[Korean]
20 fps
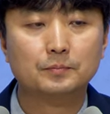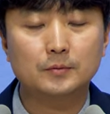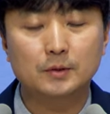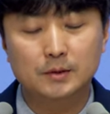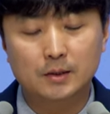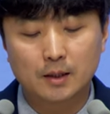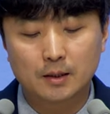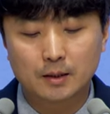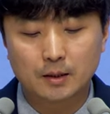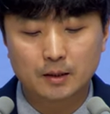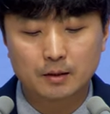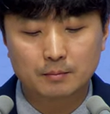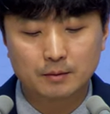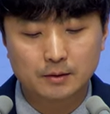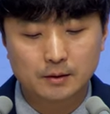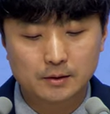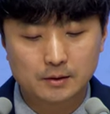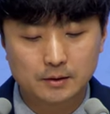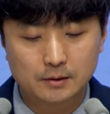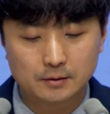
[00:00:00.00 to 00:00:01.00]
이사야 이름의
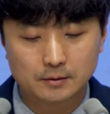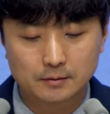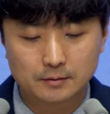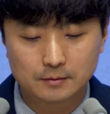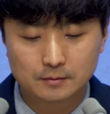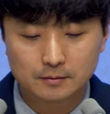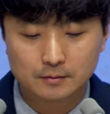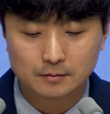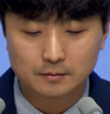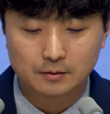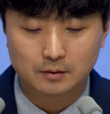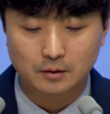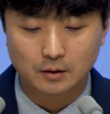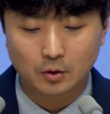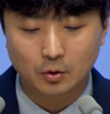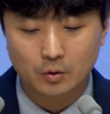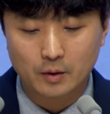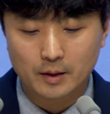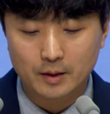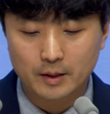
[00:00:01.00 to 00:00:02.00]
뜻은
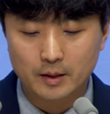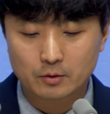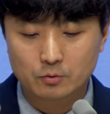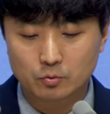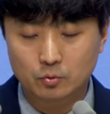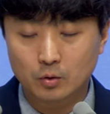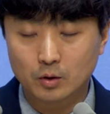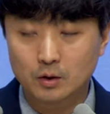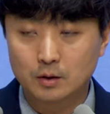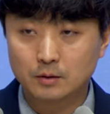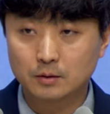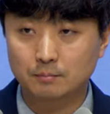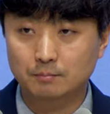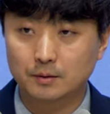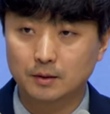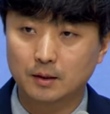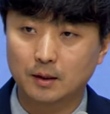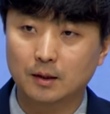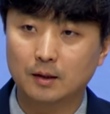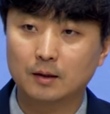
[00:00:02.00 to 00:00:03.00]
여호와의
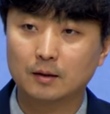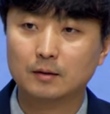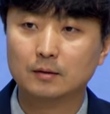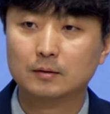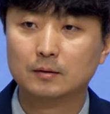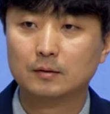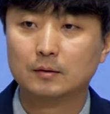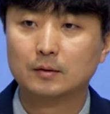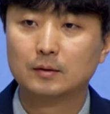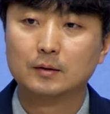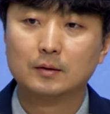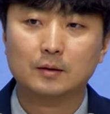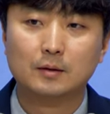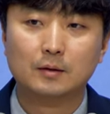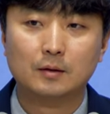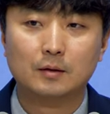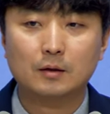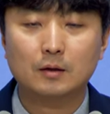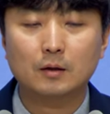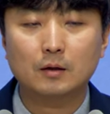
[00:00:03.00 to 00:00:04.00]
구원입니다.
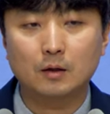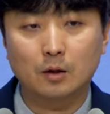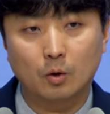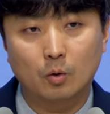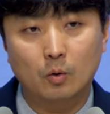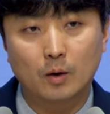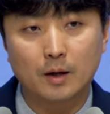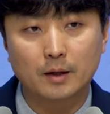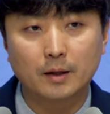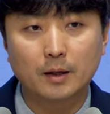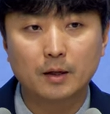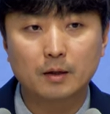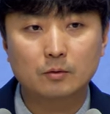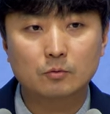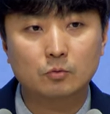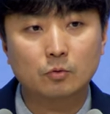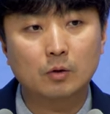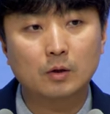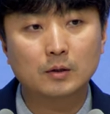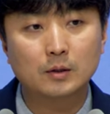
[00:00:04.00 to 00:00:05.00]
여호와의
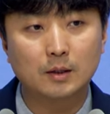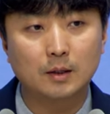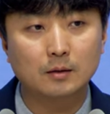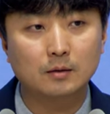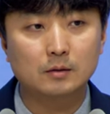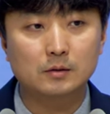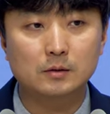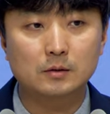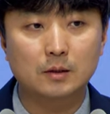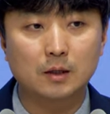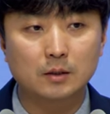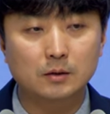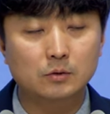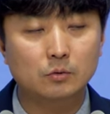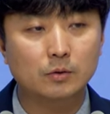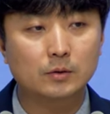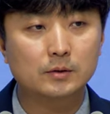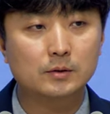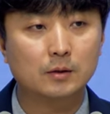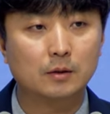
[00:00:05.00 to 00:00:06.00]
구원이란 뜻을
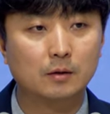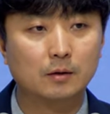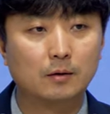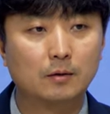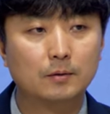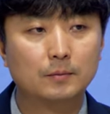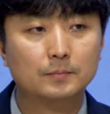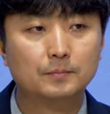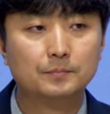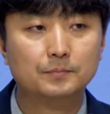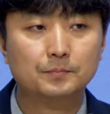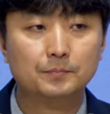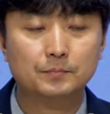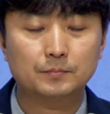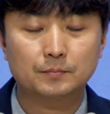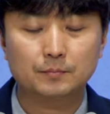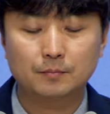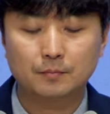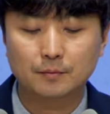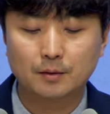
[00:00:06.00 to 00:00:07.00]
가지고 있어요.
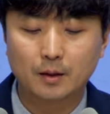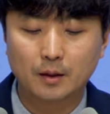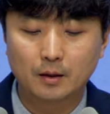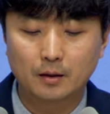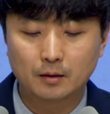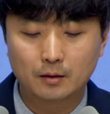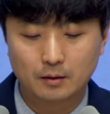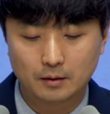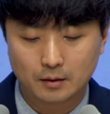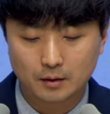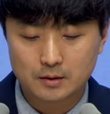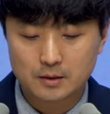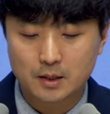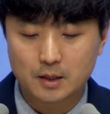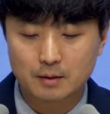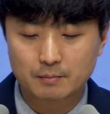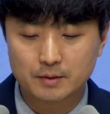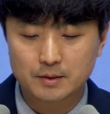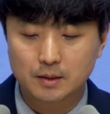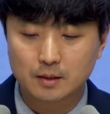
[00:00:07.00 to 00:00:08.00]
근데 이
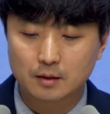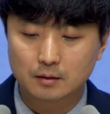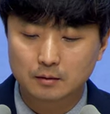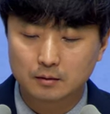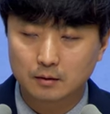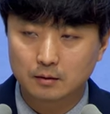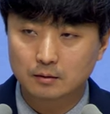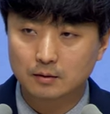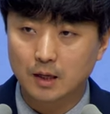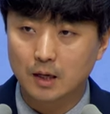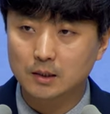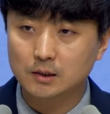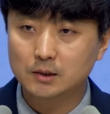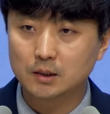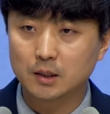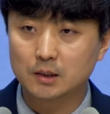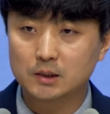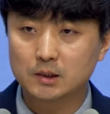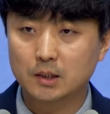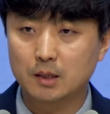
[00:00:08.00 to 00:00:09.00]
사람이 살았던
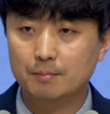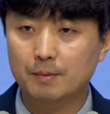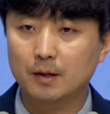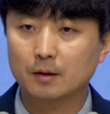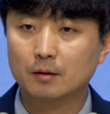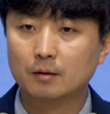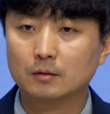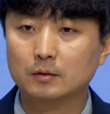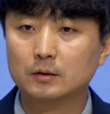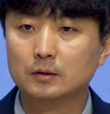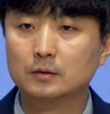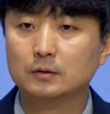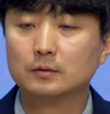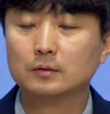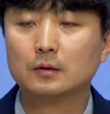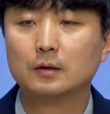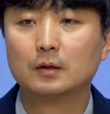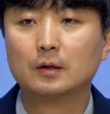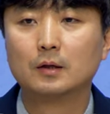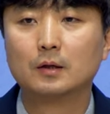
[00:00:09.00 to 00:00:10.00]
당시의 시대 배경은
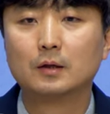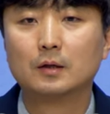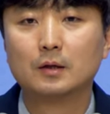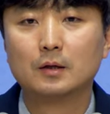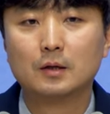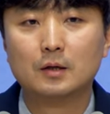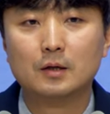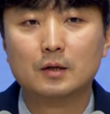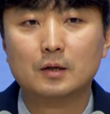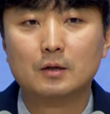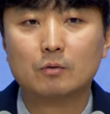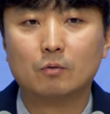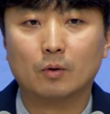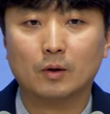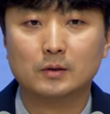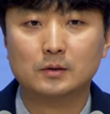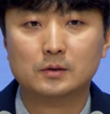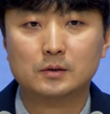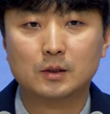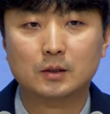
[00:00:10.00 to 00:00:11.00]

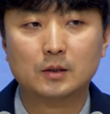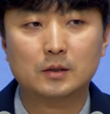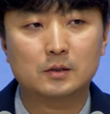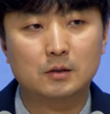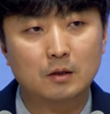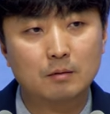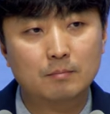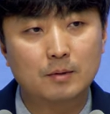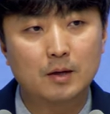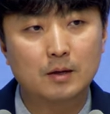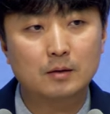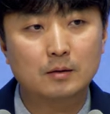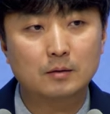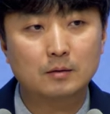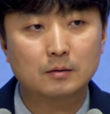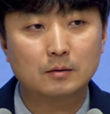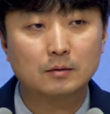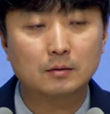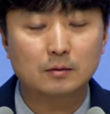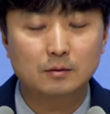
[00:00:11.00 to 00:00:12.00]
완전히
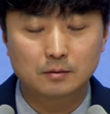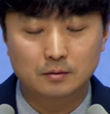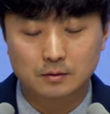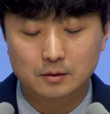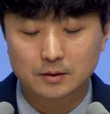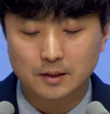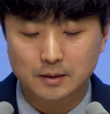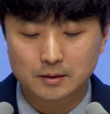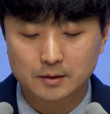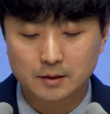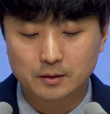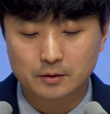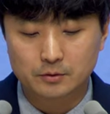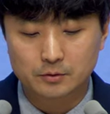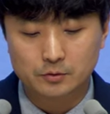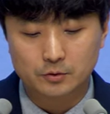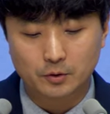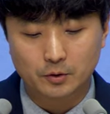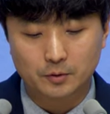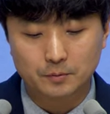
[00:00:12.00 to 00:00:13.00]
절망 그
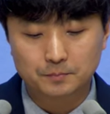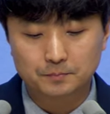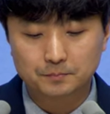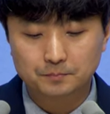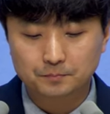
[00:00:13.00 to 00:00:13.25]
자체였죠.